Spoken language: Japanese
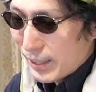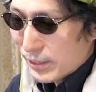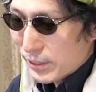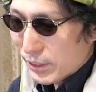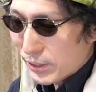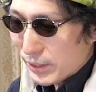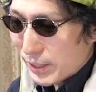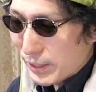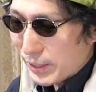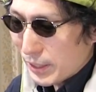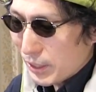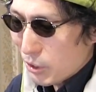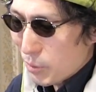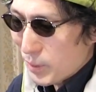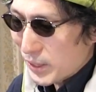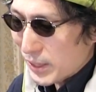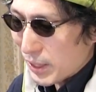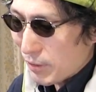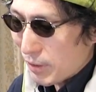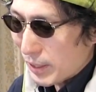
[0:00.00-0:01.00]
そして D
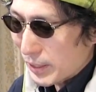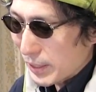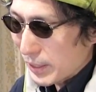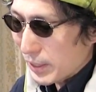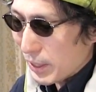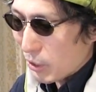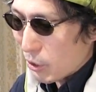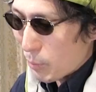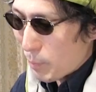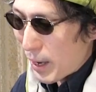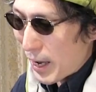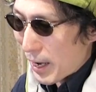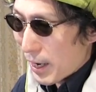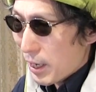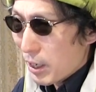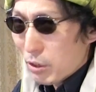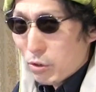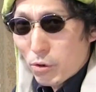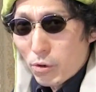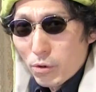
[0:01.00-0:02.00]
コマさんは2.5%、
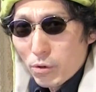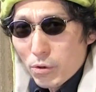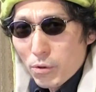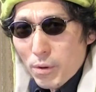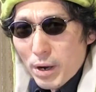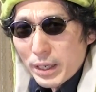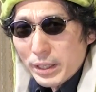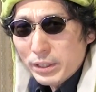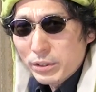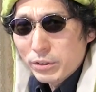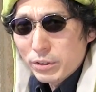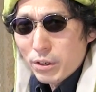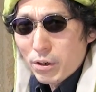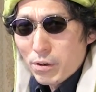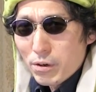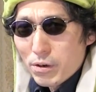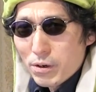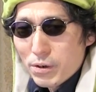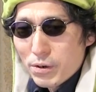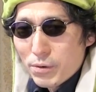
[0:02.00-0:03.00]
ここは引く
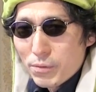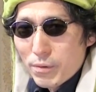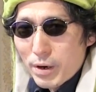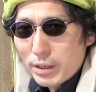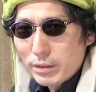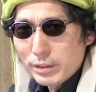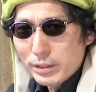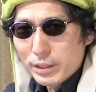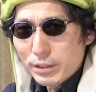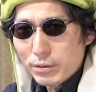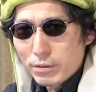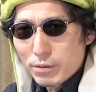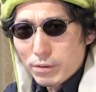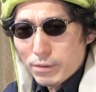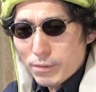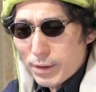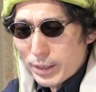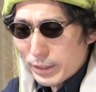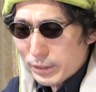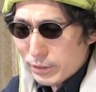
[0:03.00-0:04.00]
よ。悪いけどこ
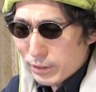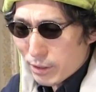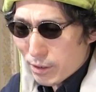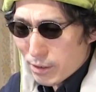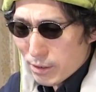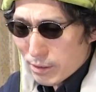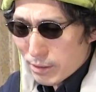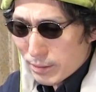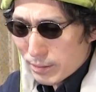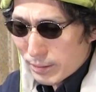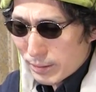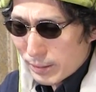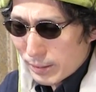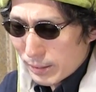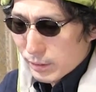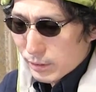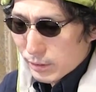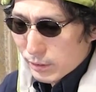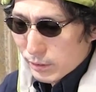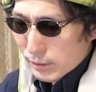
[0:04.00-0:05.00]
こは引くよ。
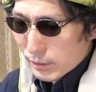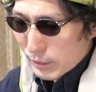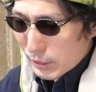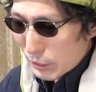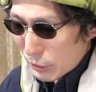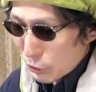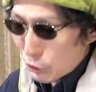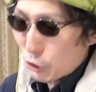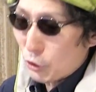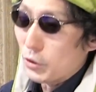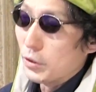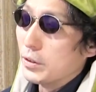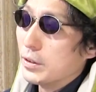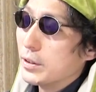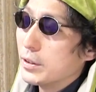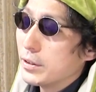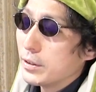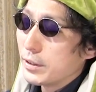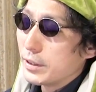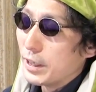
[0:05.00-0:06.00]
以
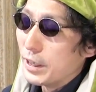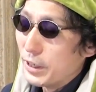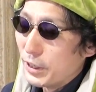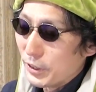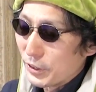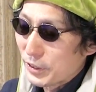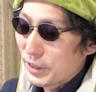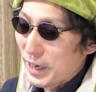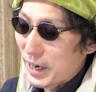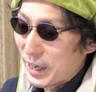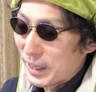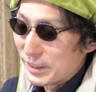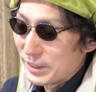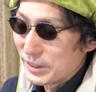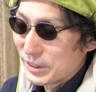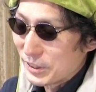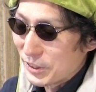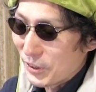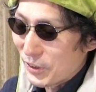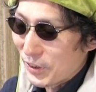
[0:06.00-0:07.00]
上、っていう感
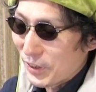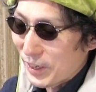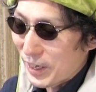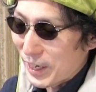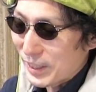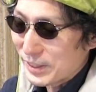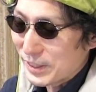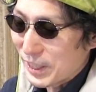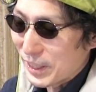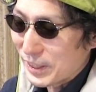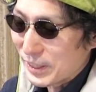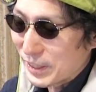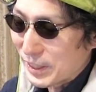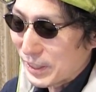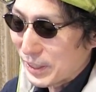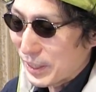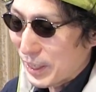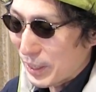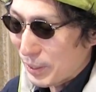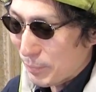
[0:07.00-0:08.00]
じのガチャ
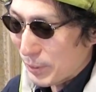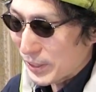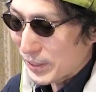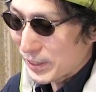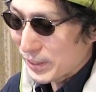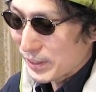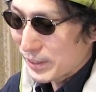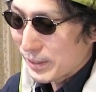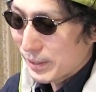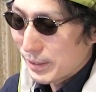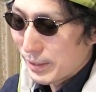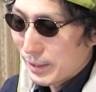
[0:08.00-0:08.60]
になります。